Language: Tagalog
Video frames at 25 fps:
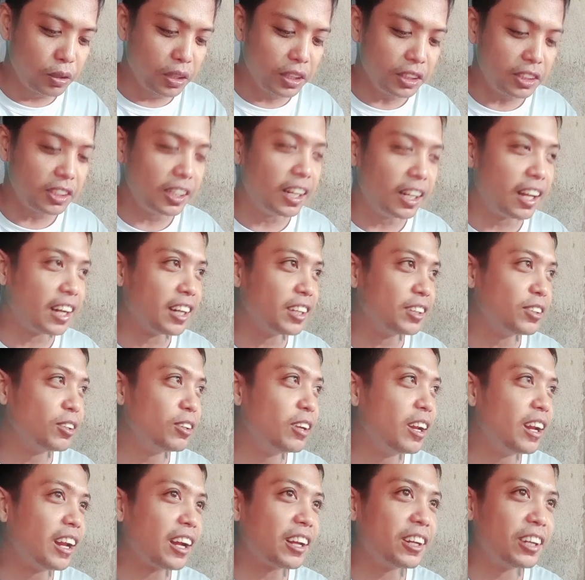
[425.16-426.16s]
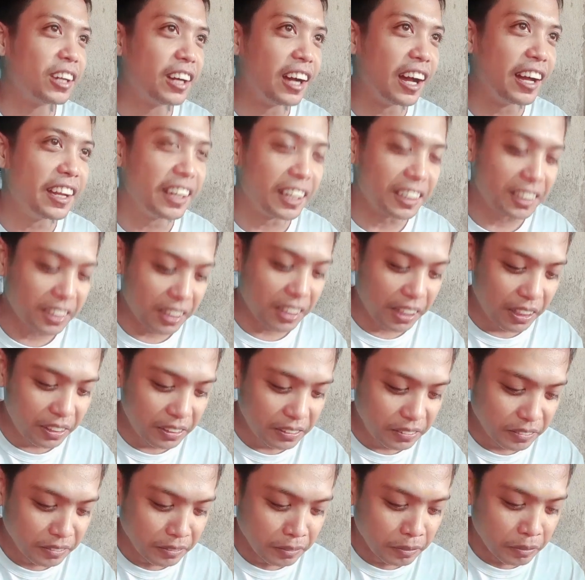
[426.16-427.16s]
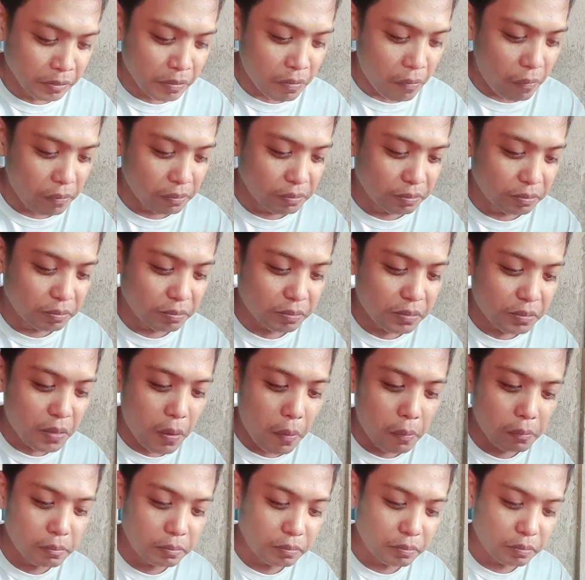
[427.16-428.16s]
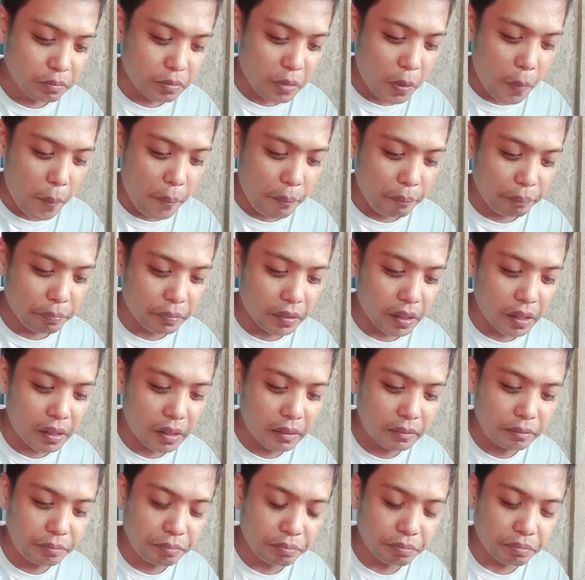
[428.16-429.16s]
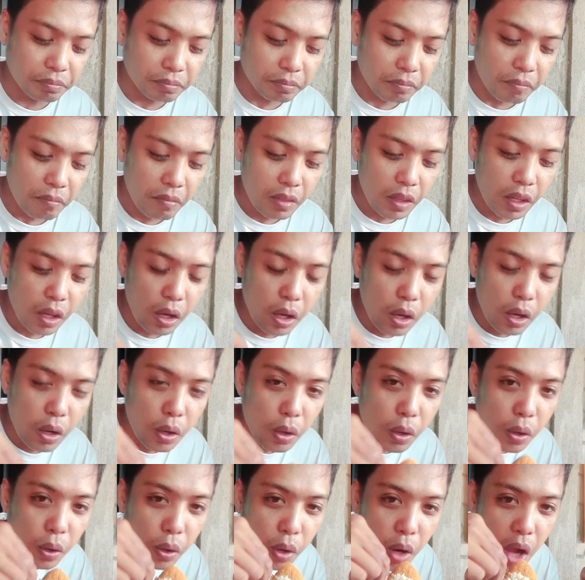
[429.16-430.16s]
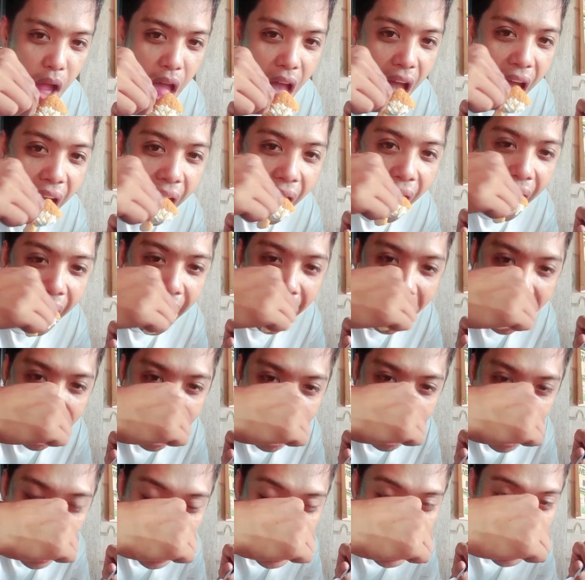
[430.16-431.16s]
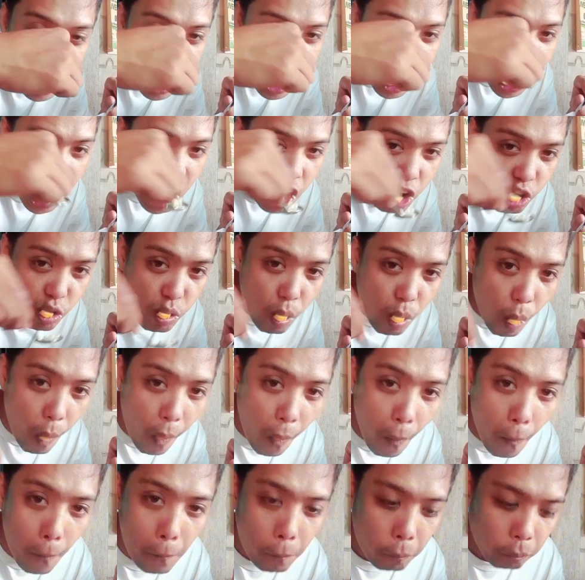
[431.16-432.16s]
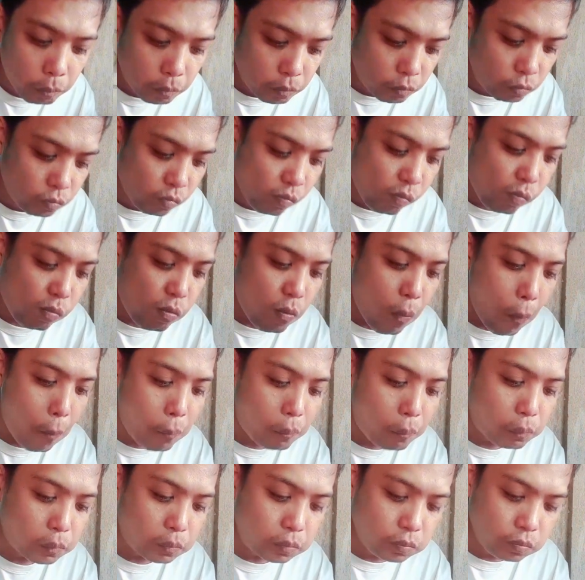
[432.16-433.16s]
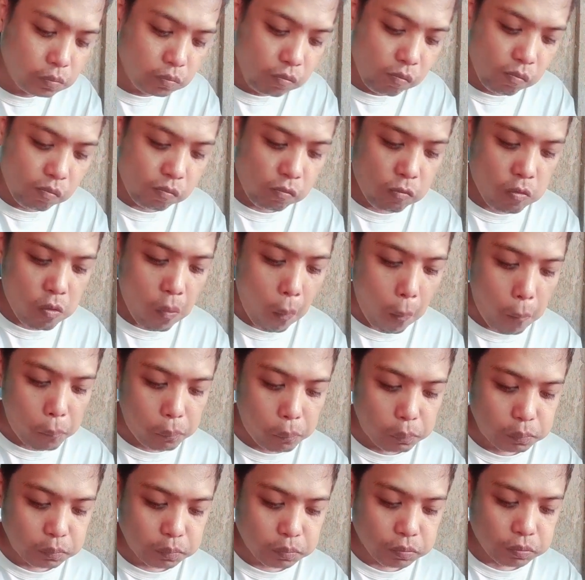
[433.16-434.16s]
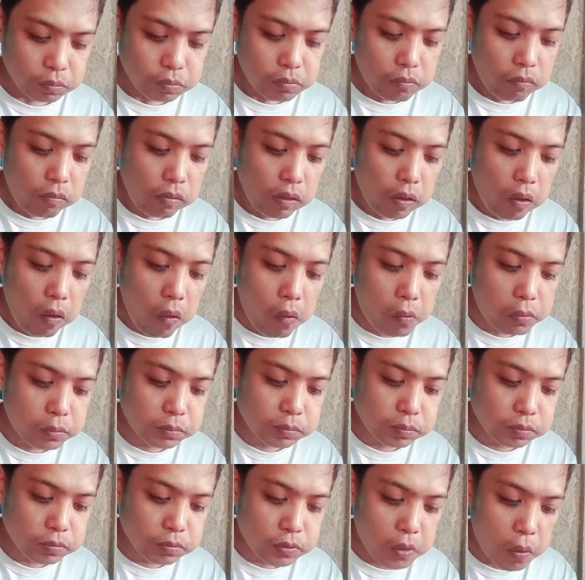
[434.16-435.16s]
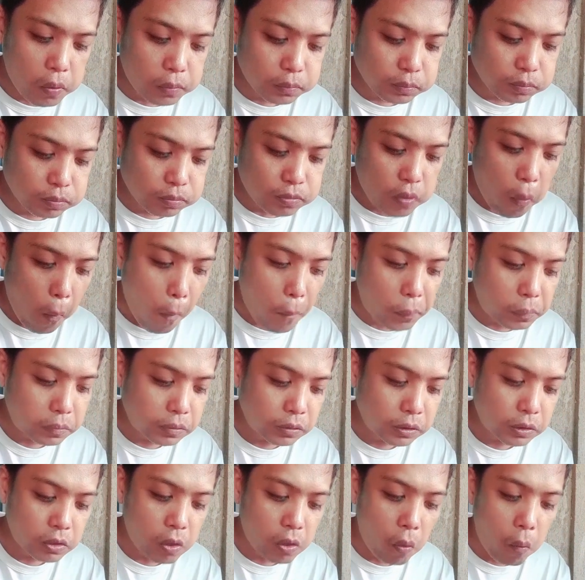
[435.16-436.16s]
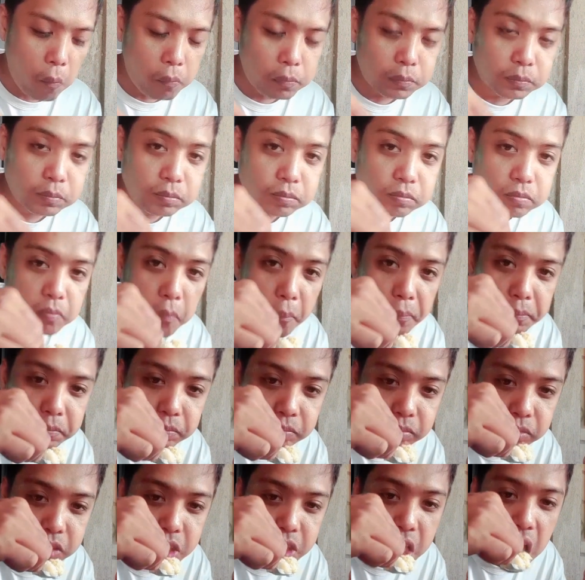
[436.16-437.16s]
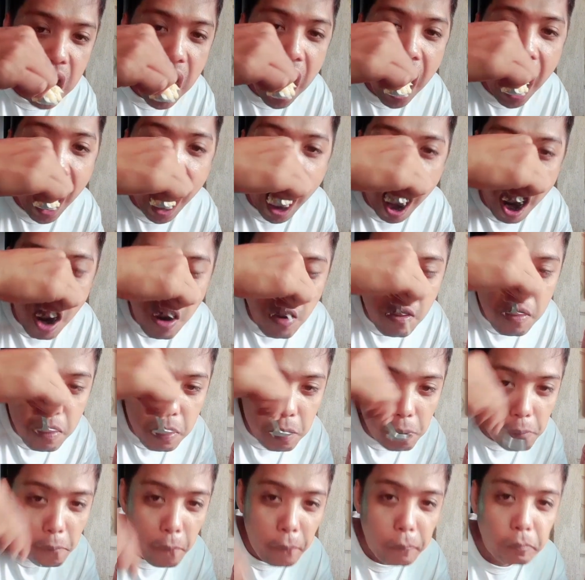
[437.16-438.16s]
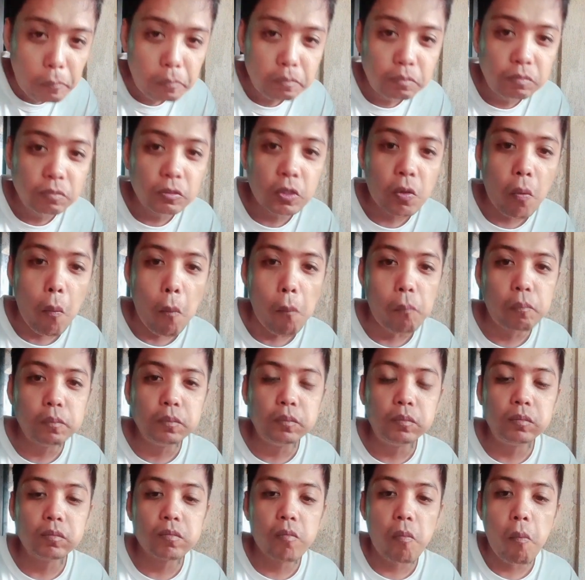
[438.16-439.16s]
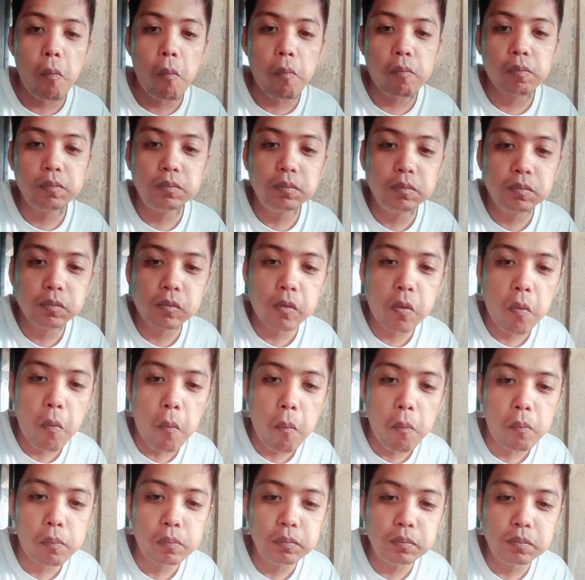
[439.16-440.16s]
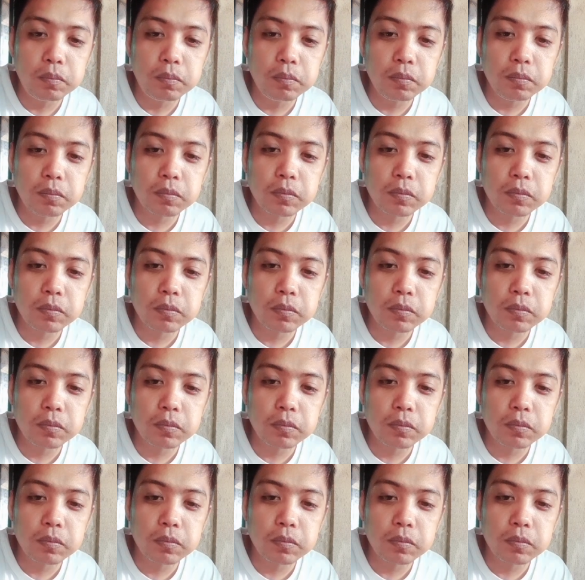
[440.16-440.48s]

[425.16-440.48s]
hindi ko maubos eh. Pwede ko naman siya iba pabalot kung hindi ko maubos. Pero okay na ako dyan. Pero sob na nga ako dyan eh. Baka sa susunod na lang, uh, yun ang ordering ko, yung dinosaur ribs Ayun,